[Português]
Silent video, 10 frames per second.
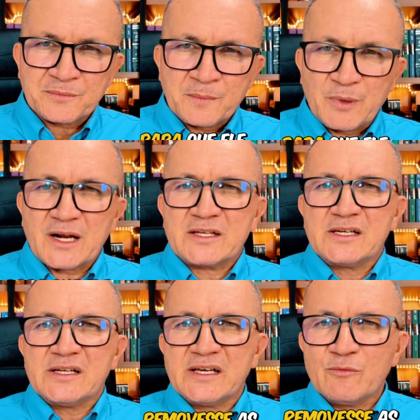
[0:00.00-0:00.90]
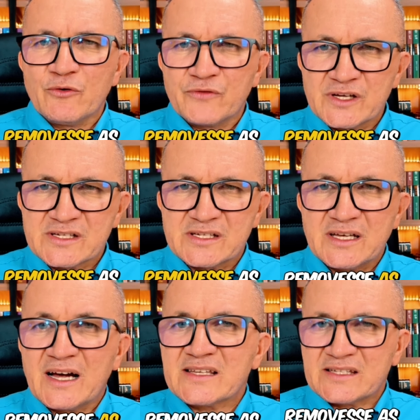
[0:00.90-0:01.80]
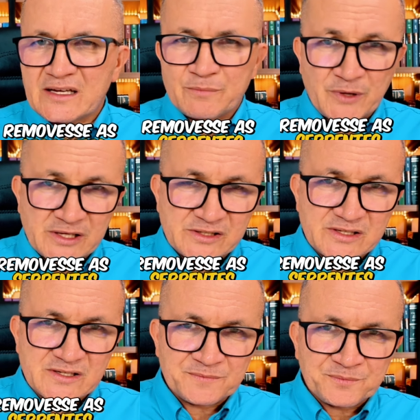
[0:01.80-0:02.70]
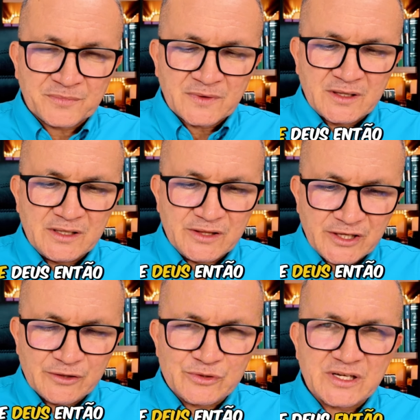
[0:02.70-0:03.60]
para que ele removesse as serpentes. E Deus